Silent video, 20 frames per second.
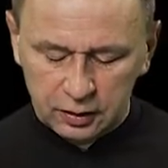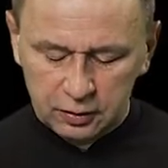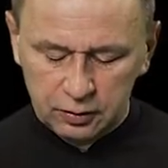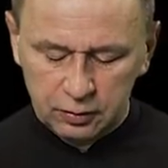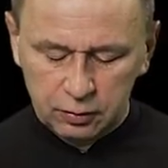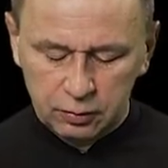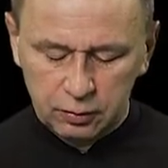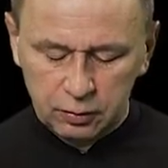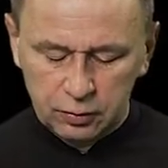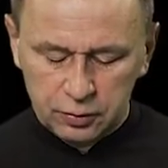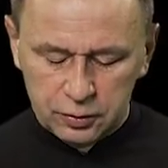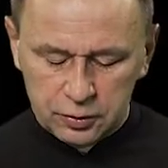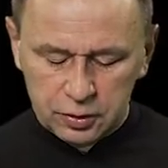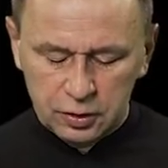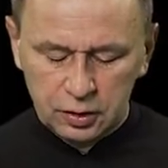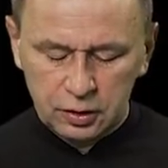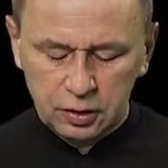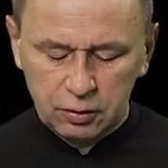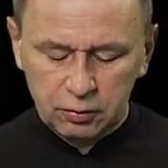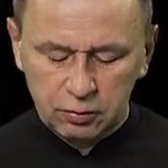który
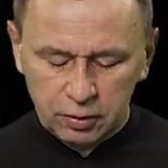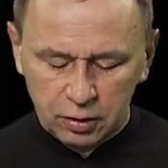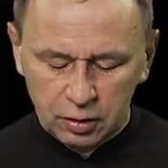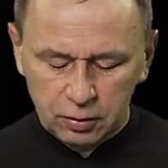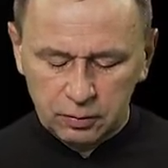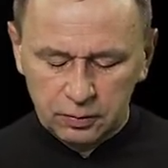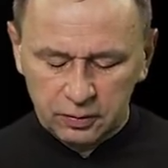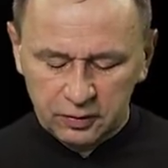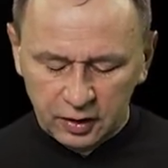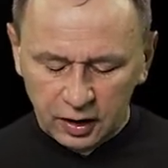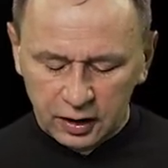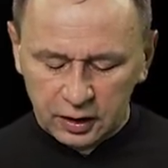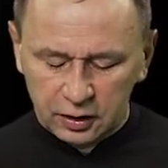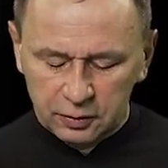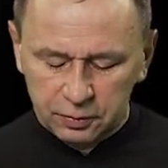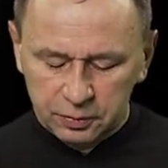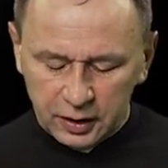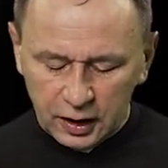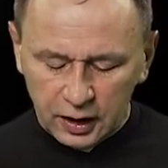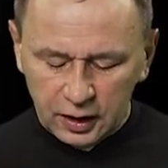uczynił ją tak
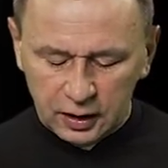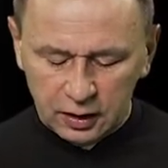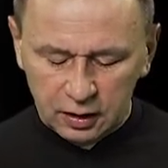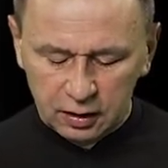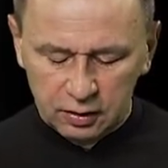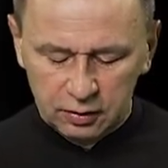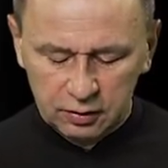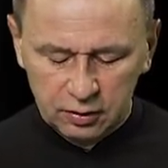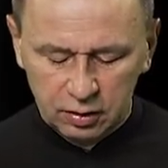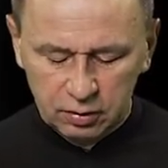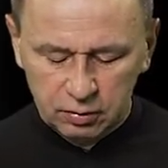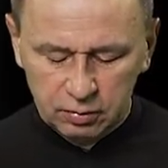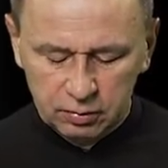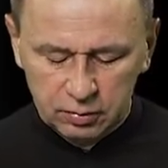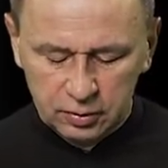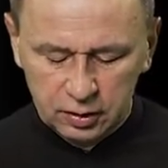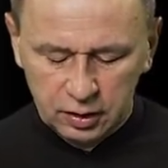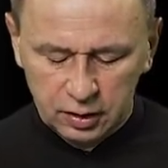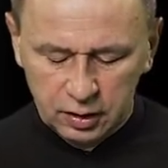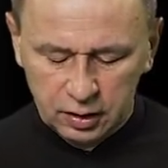
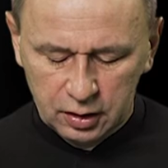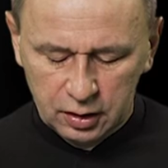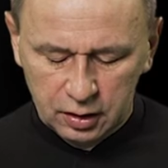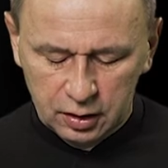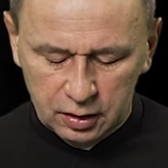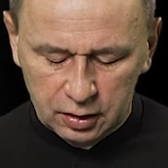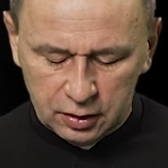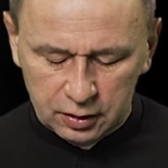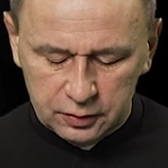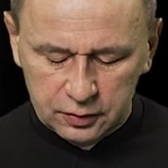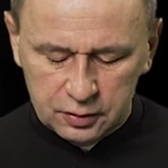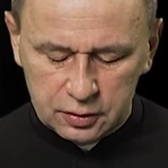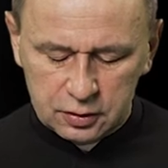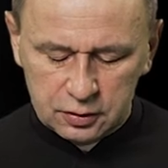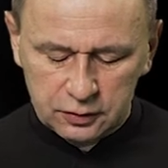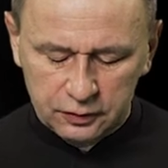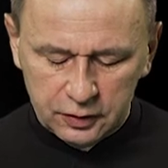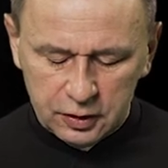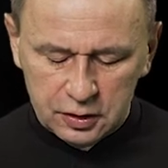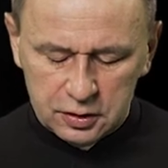piękną, gdyż
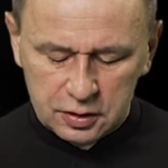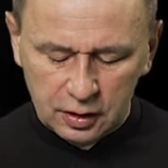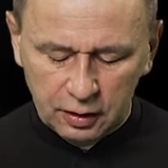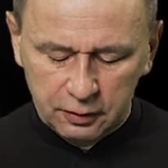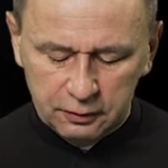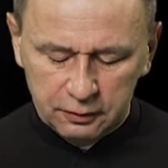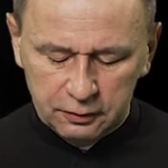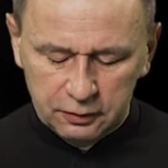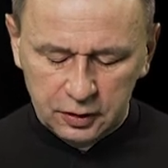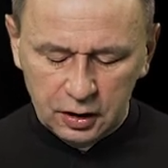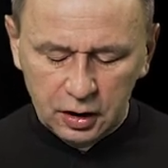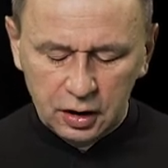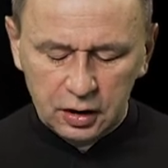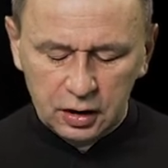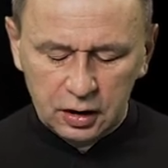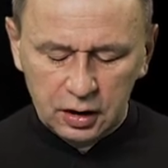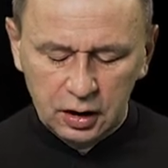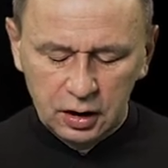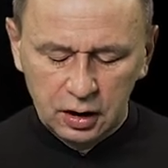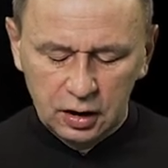widział w
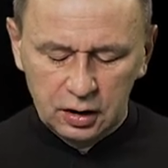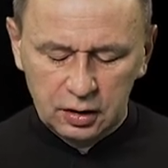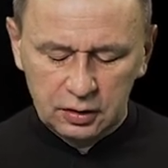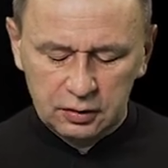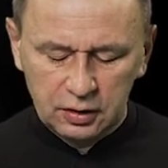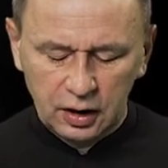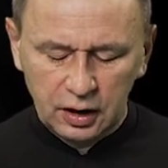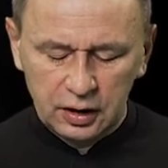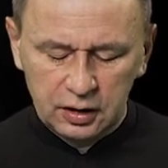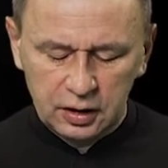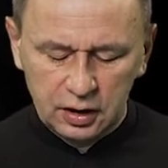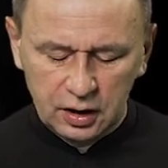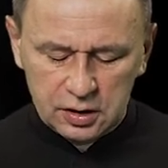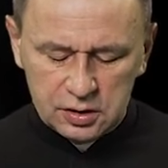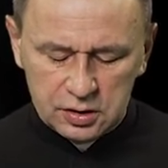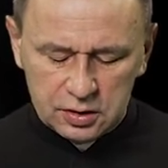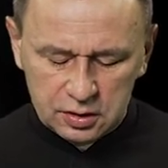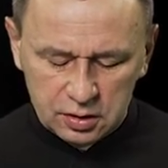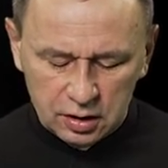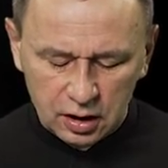niej
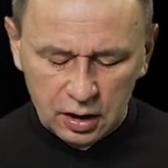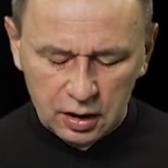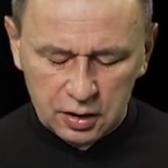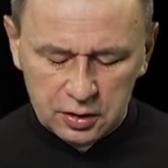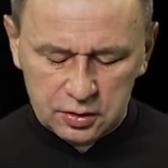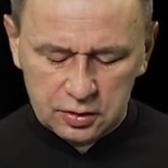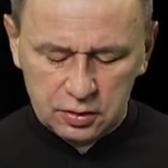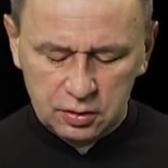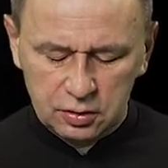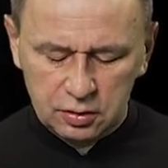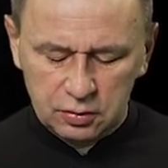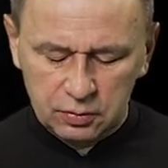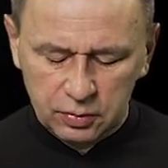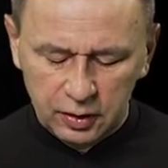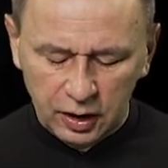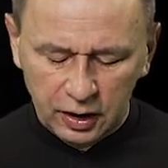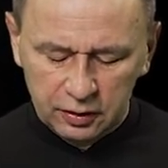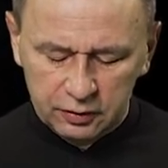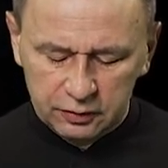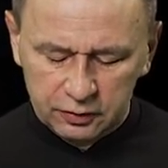najjaśniejsze
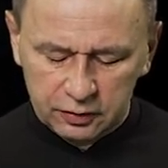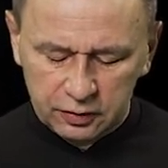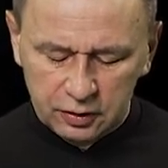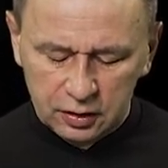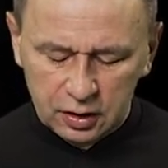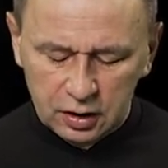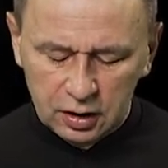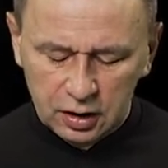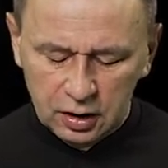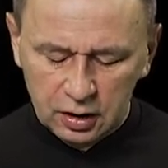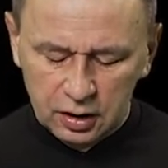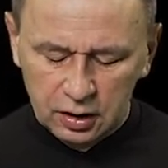odblaski